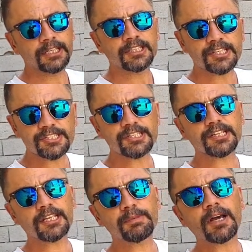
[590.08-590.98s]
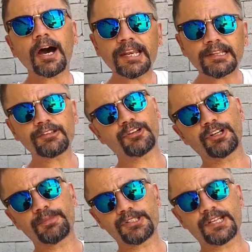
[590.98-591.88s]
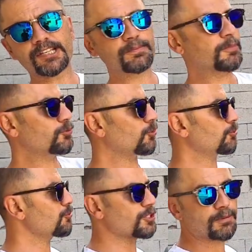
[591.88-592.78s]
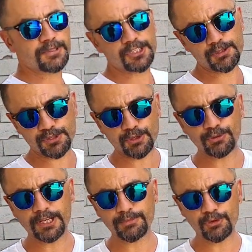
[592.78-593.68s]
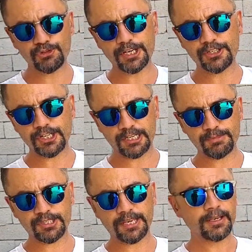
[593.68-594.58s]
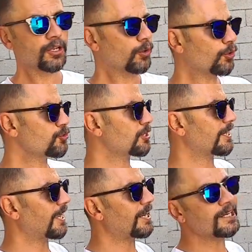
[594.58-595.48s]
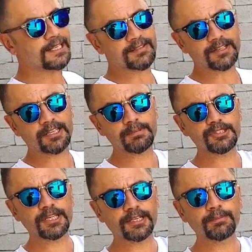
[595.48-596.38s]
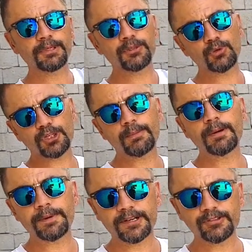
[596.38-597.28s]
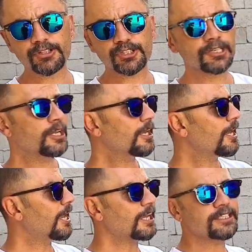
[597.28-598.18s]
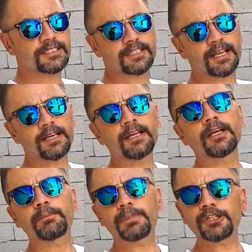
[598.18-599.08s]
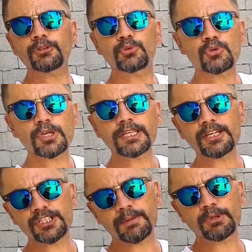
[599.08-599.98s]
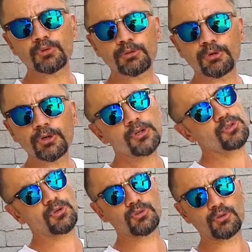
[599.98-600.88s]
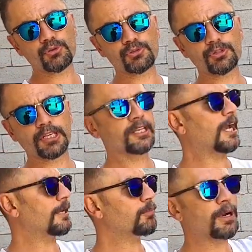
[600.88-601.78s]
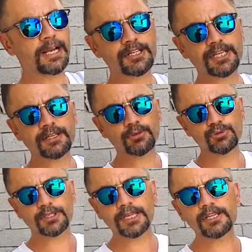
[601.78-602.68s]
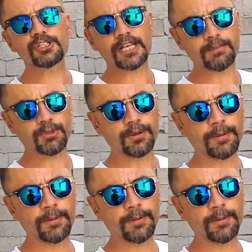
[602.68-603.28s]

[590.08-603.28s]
kesinlikle bir aletle takılması lazım. Gördüğünüz gibi biz hiçbir şey kullanmıyoruz, sadece elimizle. O yüzden elle takılabilecek bir yükleme aparatı için ekstra bir ruhsata işlemi durumu söz konusu değil. Yani bu bagajlar ruhsata işlenmiyor.